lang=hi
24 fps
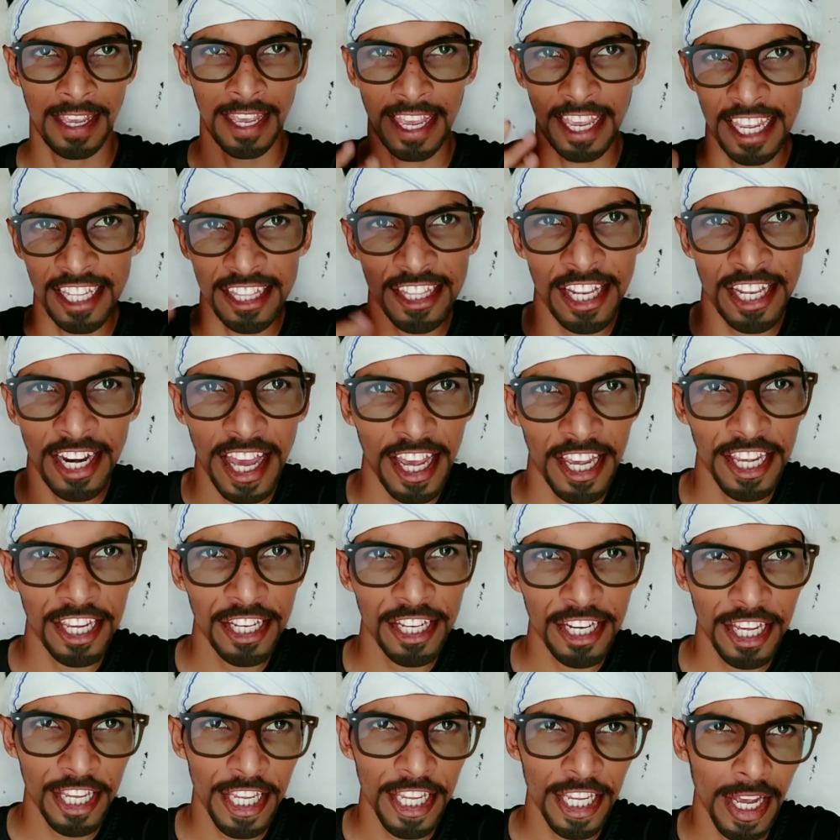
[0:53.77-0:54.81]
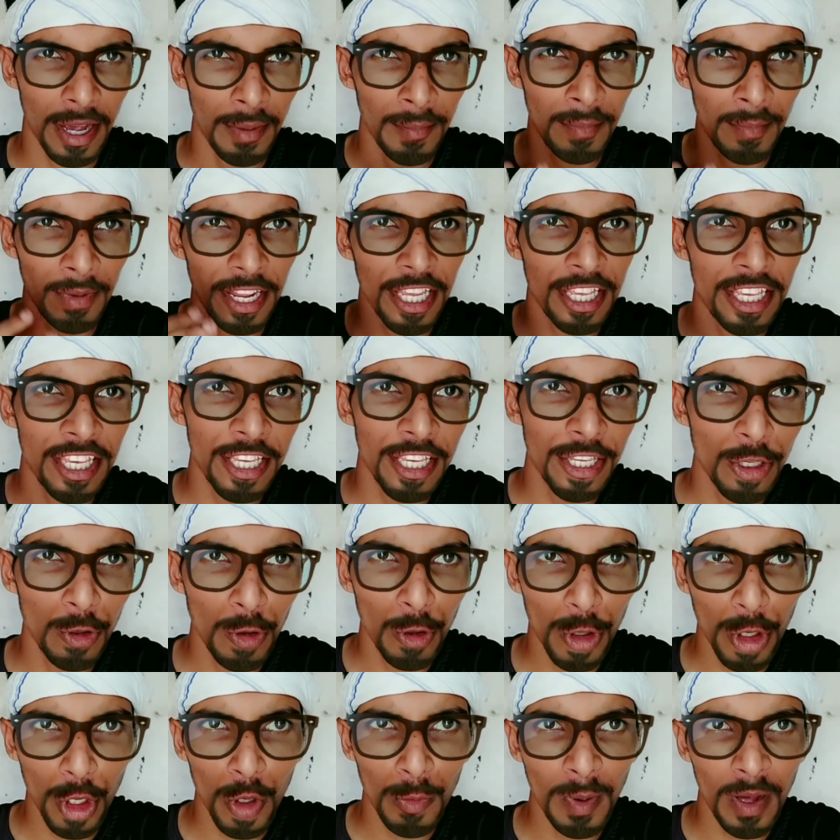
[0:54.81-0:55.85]
इतना ही नहीं अमरीकी
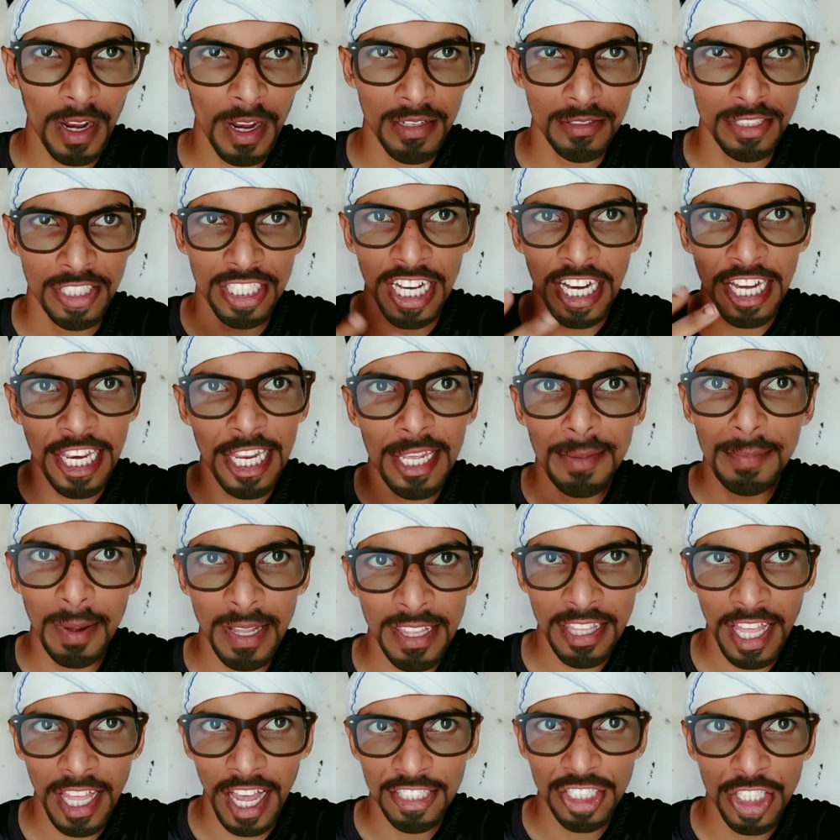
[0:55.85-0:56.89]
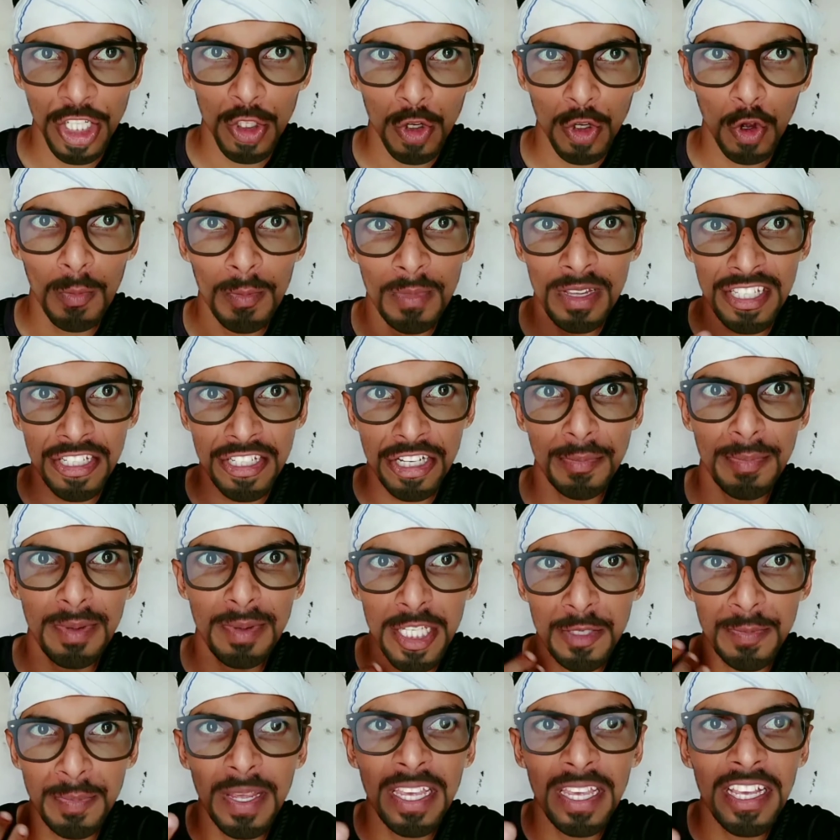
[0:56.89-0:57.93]
यूट्यूबर जंगली बंदा जिनको मिस्टर
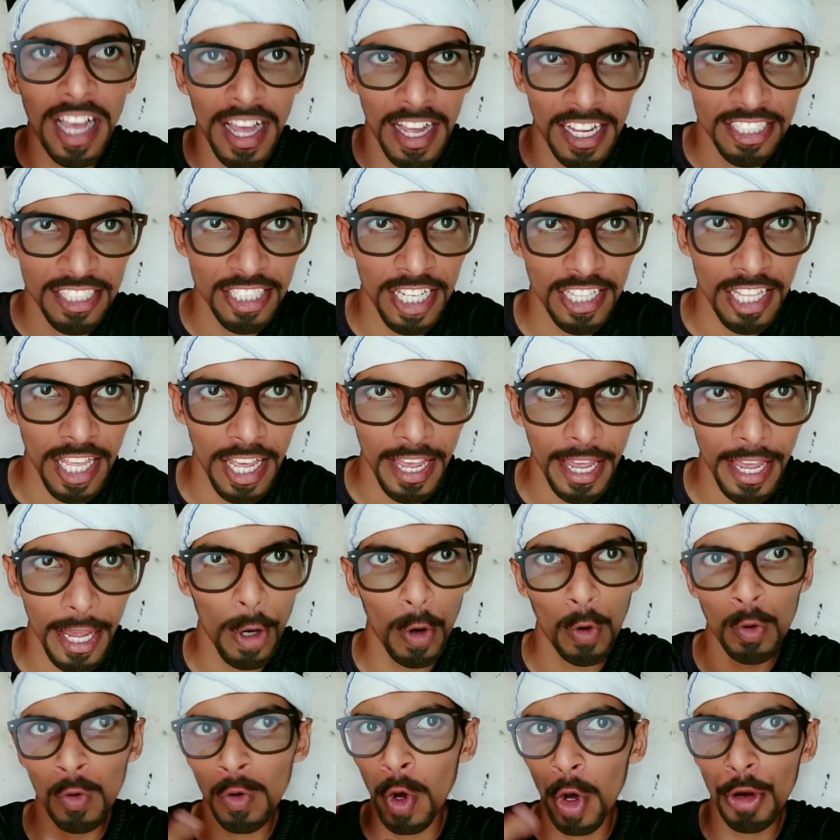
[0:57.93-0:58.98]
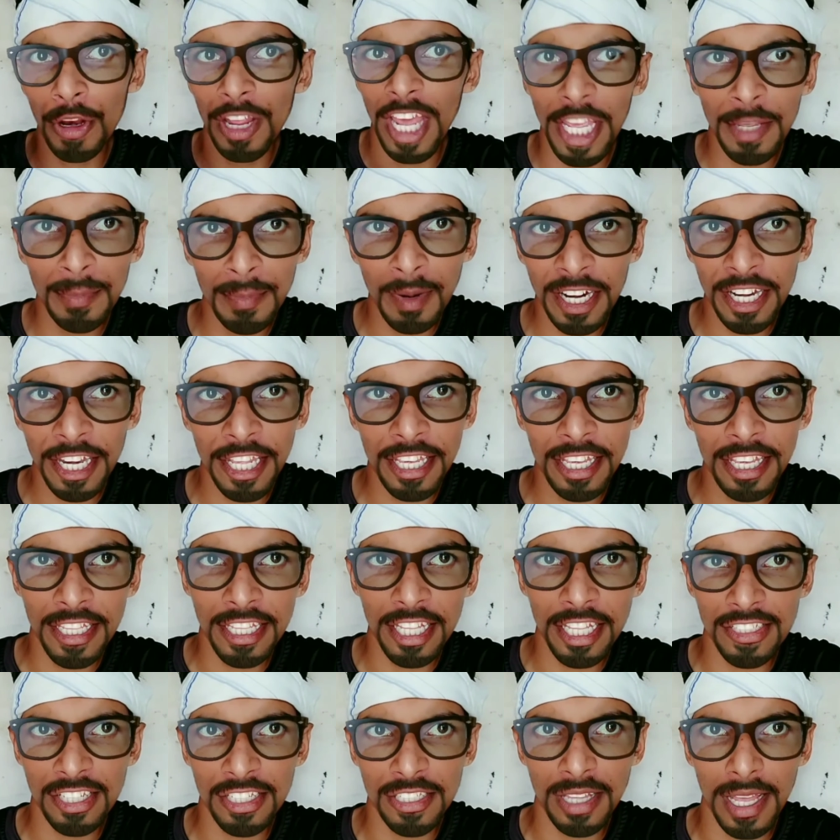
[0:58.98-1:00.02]
बीस भी कहा जाता है उन्होंने आईबन टी के
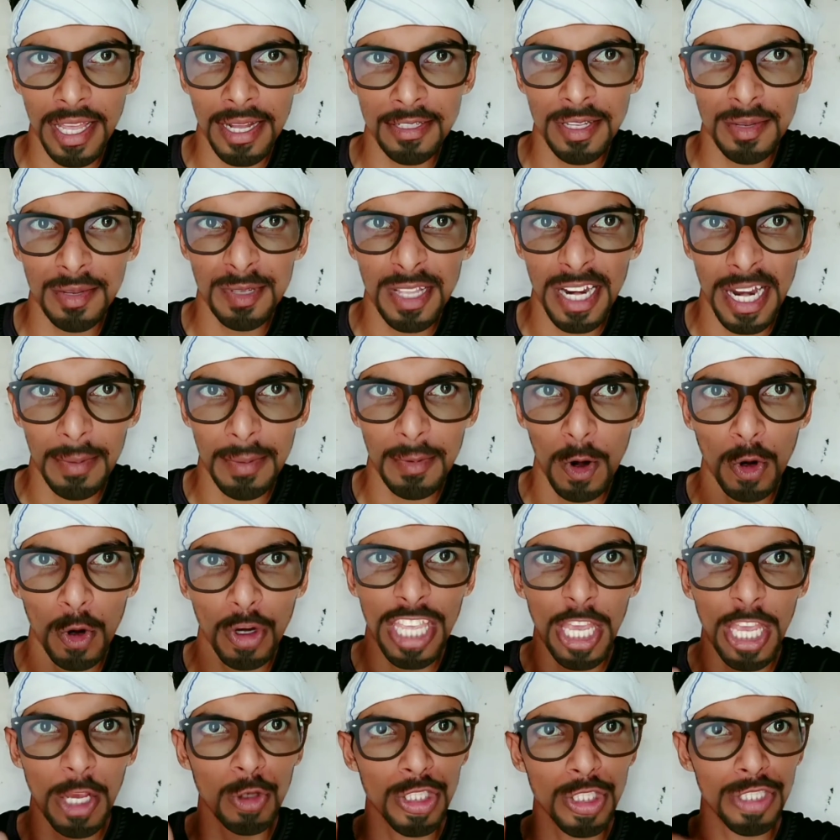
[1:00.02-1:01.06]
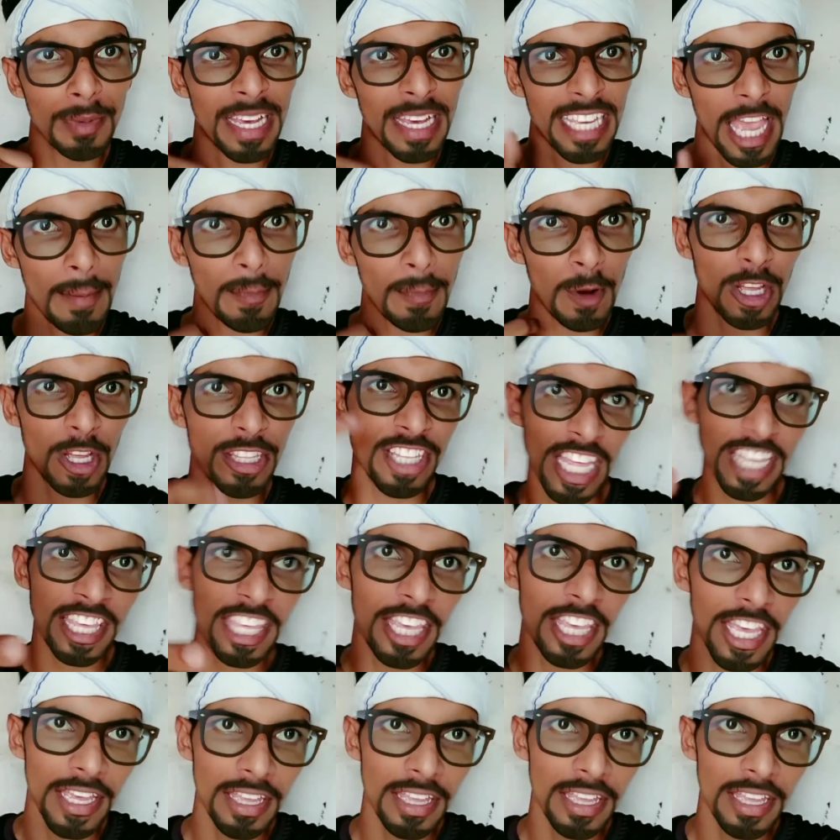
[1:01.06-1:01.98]
दस हजार सब्सक्राइबर होने की खुशी में क्या बोला देखिए